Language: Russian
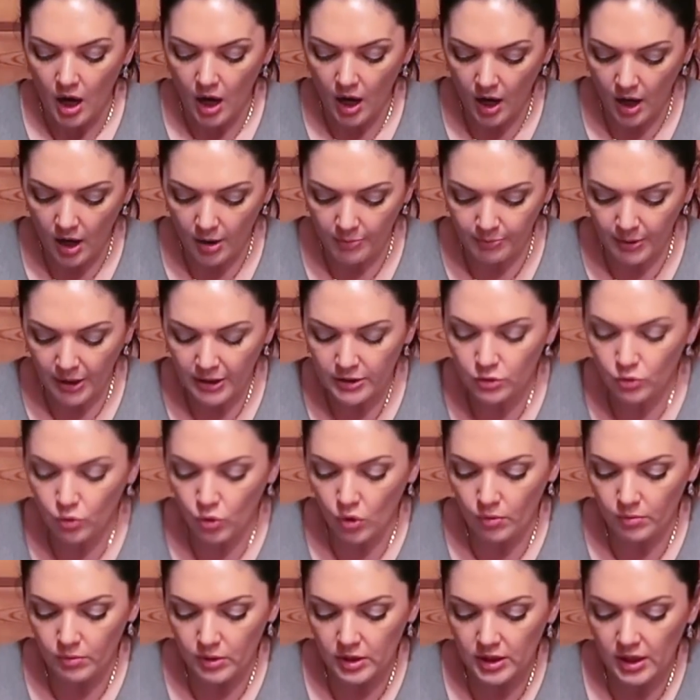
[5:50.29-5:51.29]
А
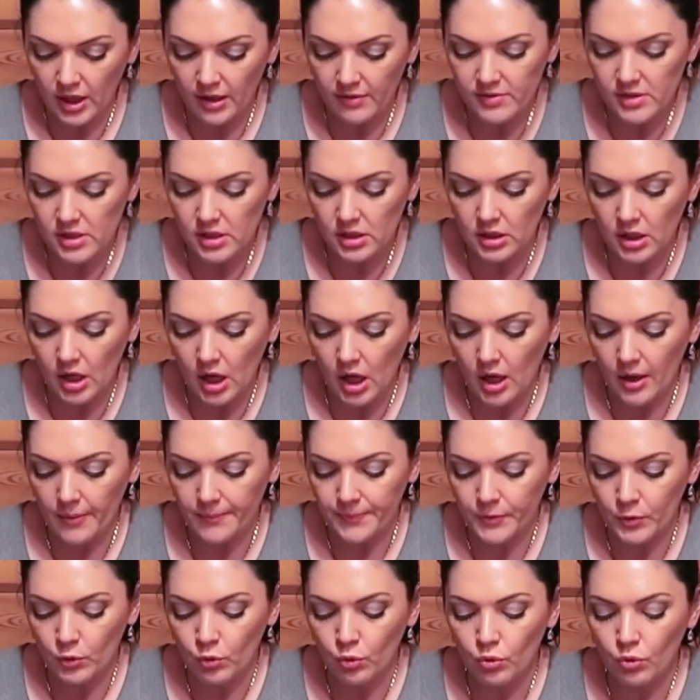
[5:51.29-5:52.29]
потом я взяла
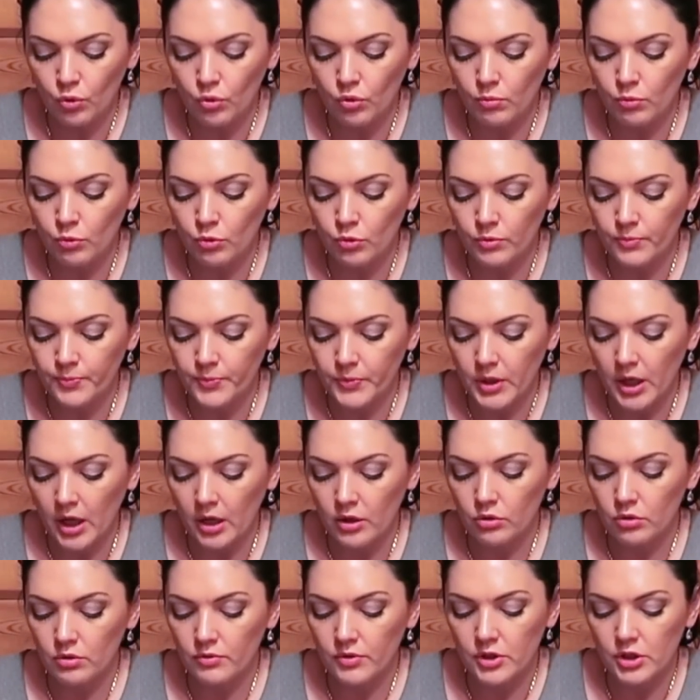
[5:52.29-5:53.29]
куркуму,
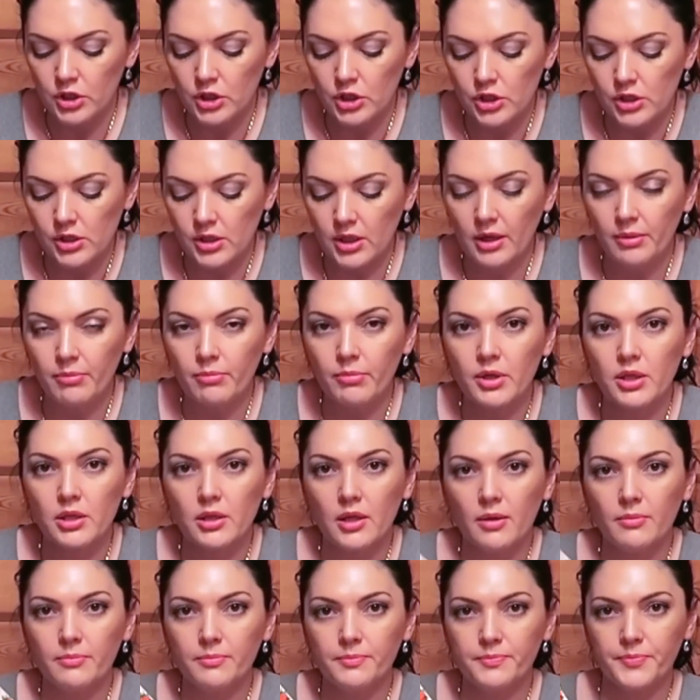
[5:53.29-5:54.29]
аюрведическое
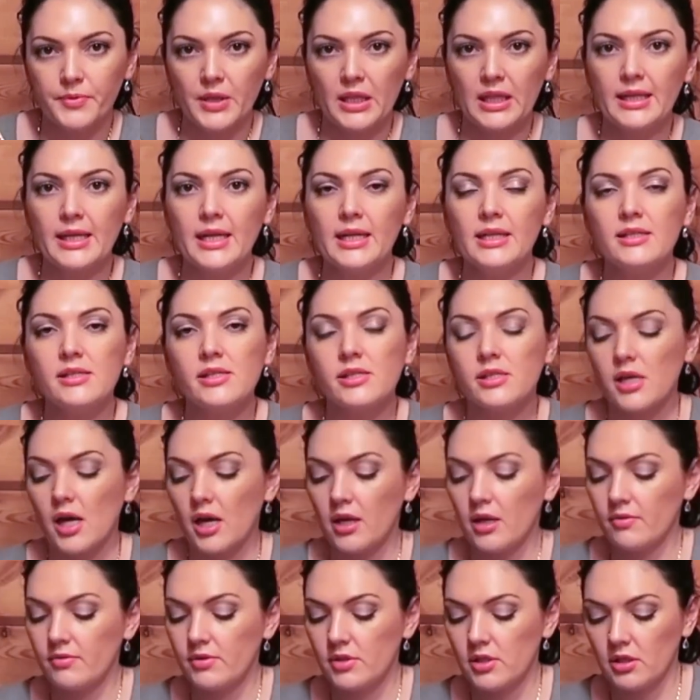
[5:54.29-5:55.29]
мыло, для
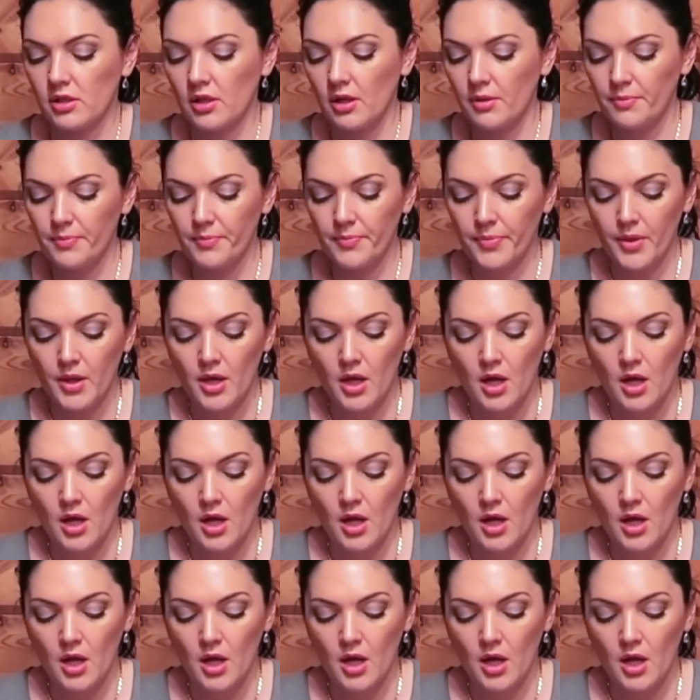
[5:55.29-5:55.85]
лица я взяла.